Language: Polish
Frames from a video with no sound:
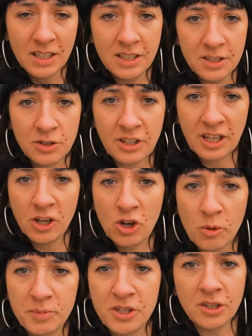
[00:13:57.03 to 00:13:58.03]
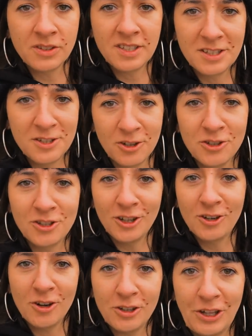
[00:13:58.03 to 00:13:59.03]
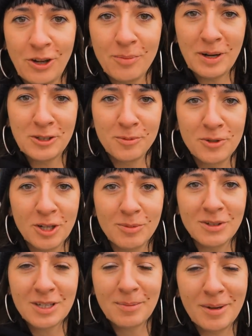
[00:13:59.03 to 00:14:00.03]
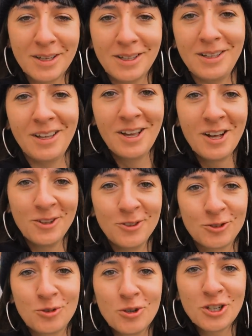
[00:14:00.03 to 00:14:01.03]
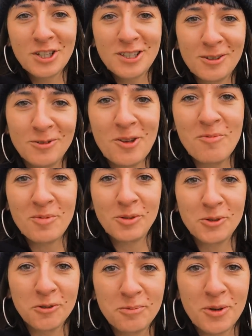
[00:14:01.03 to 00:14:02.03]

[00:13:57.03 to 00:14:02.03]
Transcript: Nie jest to takie kopcące coś, tylko tego bardzo przyjemny zapach i no czuję, że jestem w domu po prostu w